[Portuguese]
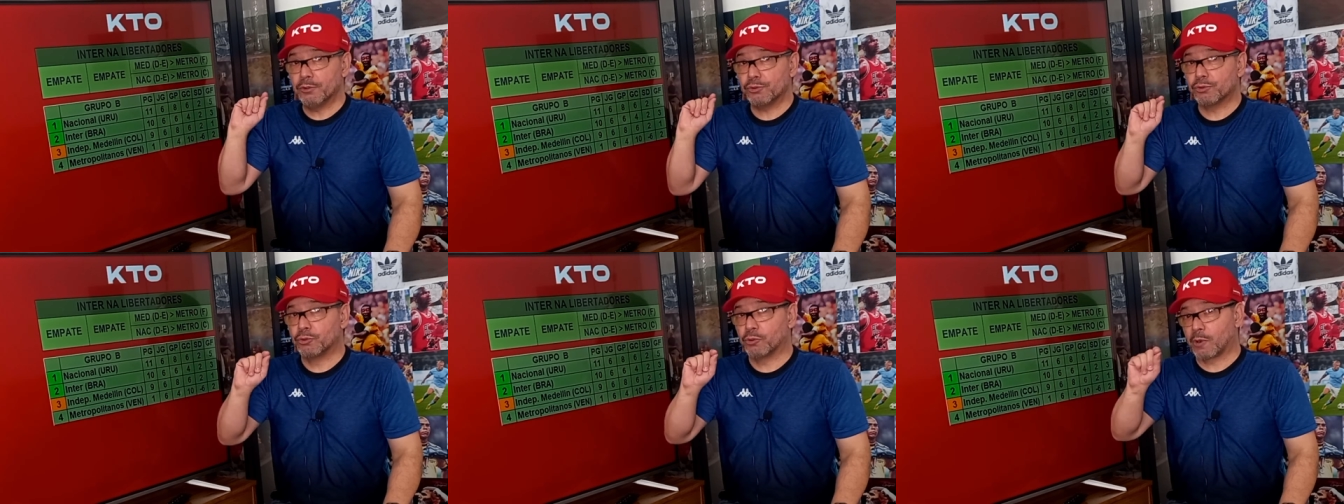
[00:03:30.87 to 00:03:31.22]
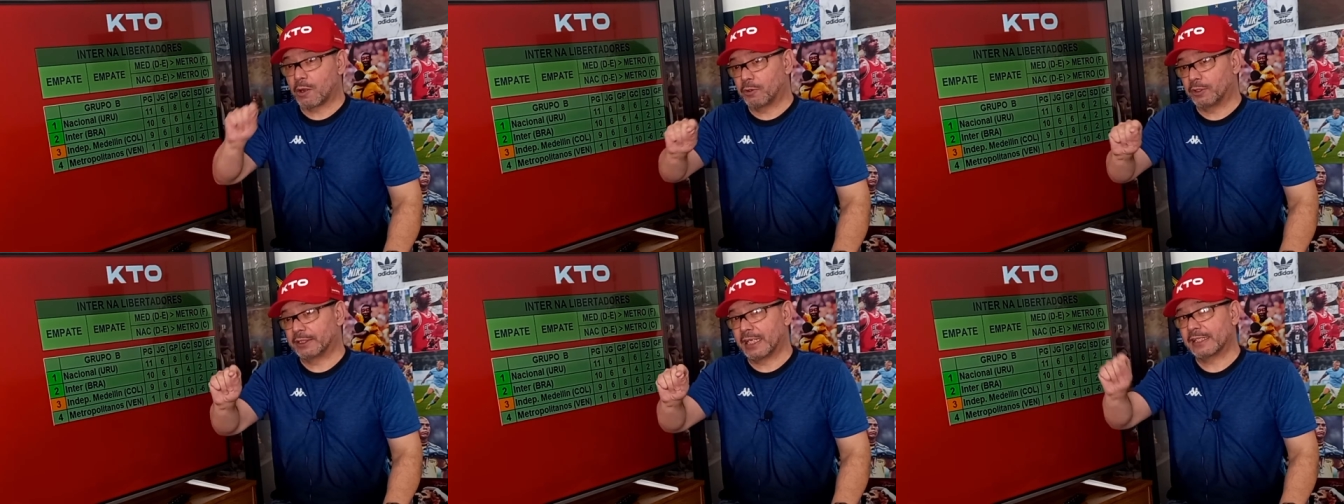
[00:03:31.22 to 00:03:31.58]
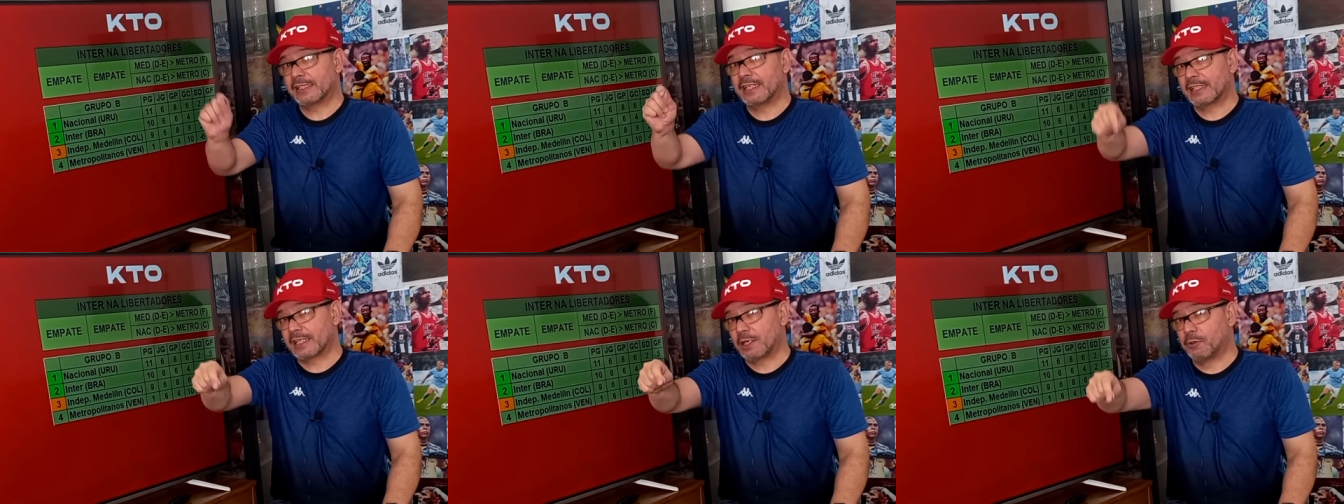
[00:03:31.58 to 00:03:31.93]
o jogo
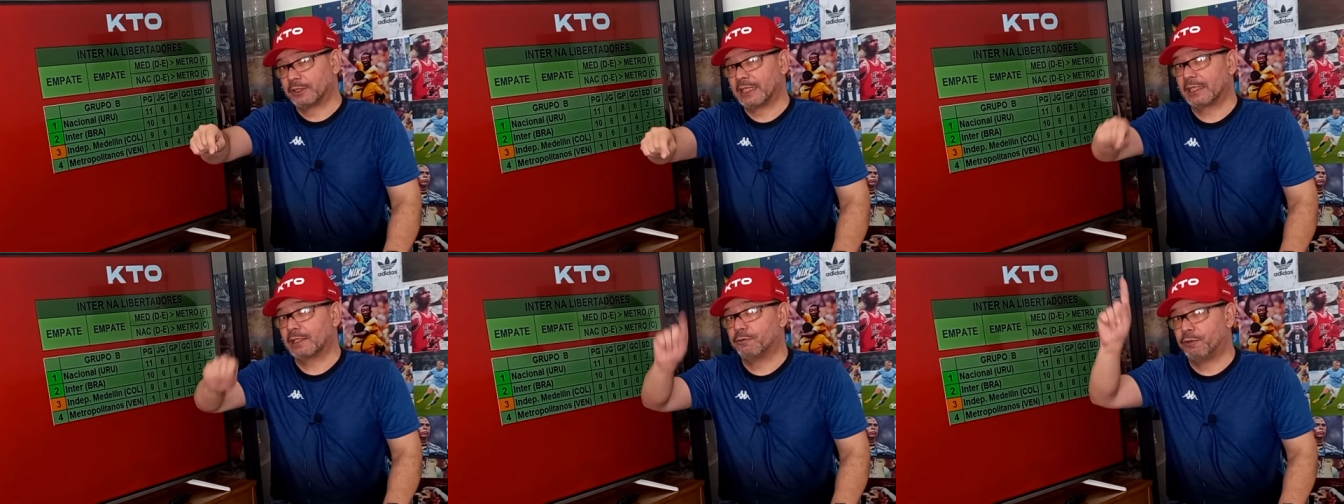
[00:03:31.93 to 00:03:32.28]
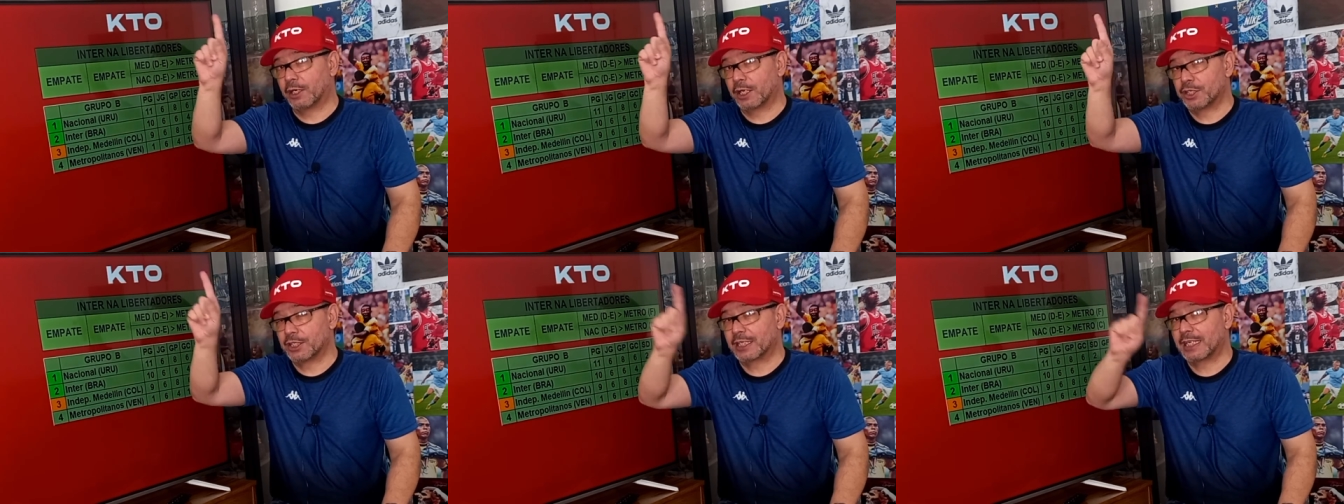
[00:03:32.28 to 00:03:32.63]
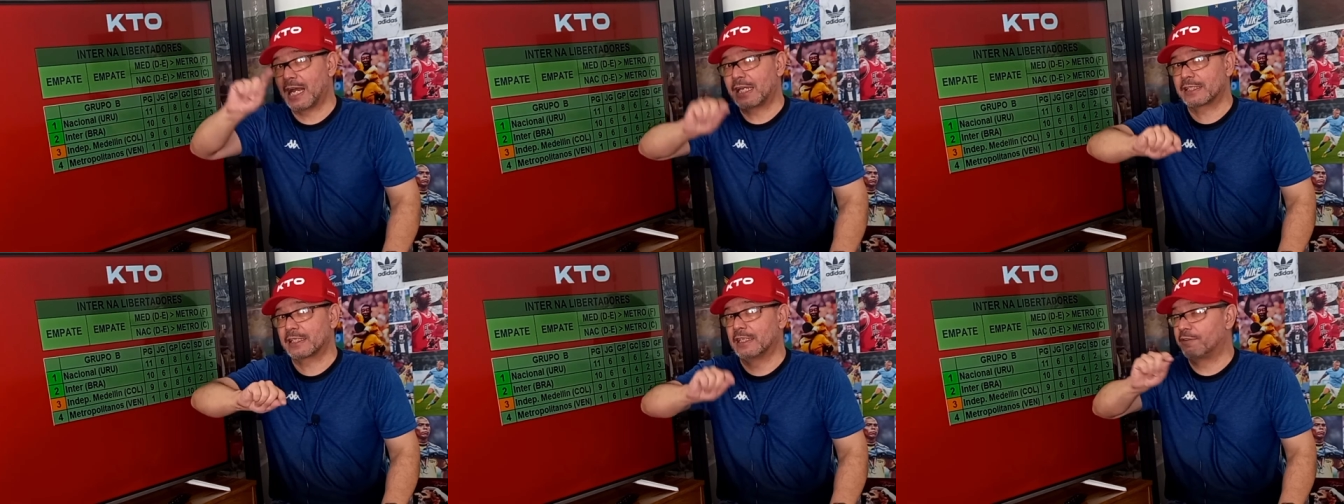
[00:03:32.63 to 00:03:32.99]
acontece nessa rodada fora de
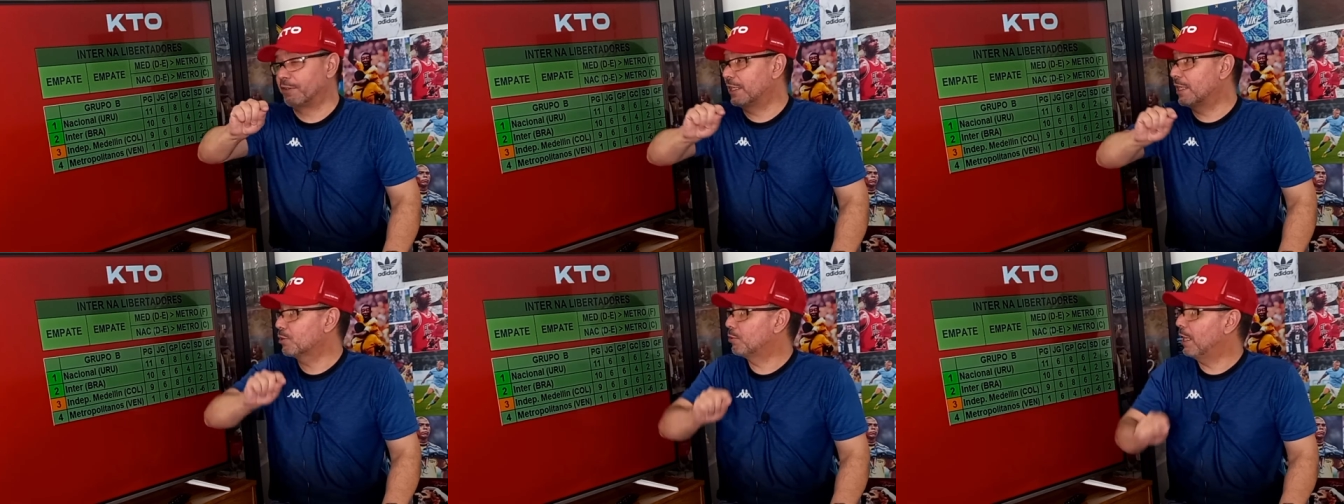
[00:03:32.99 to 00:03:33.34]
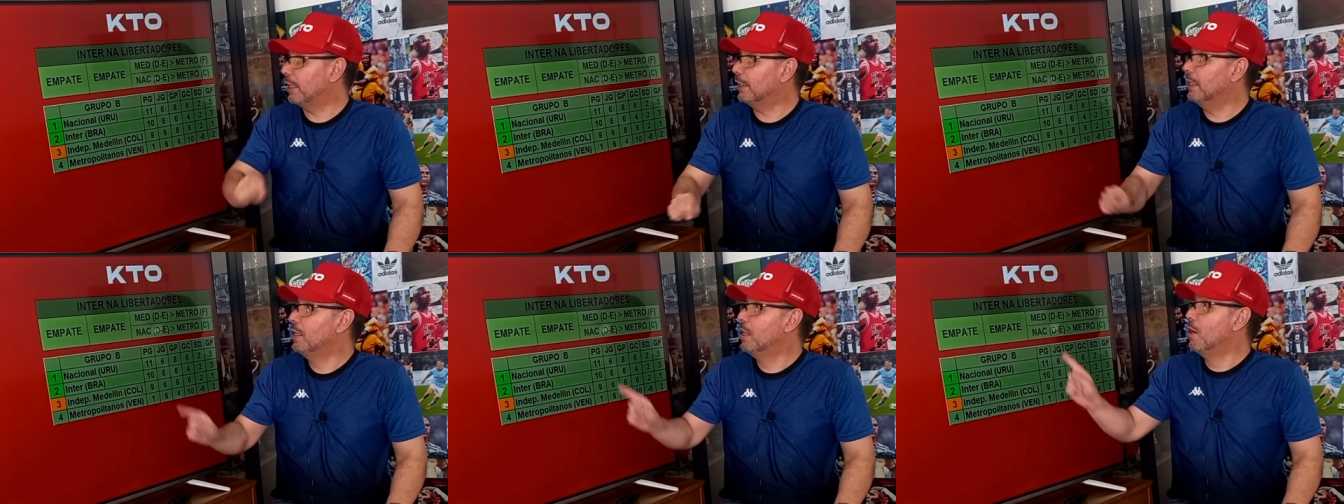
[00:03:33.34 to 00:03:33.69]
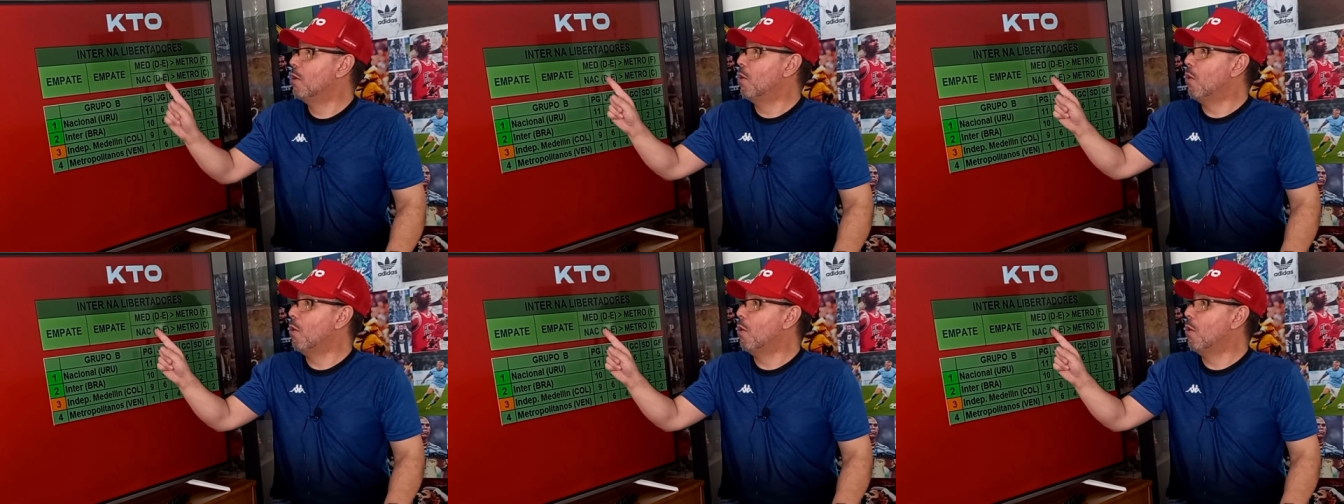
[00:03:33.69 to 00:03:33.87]
casa na Venezuela,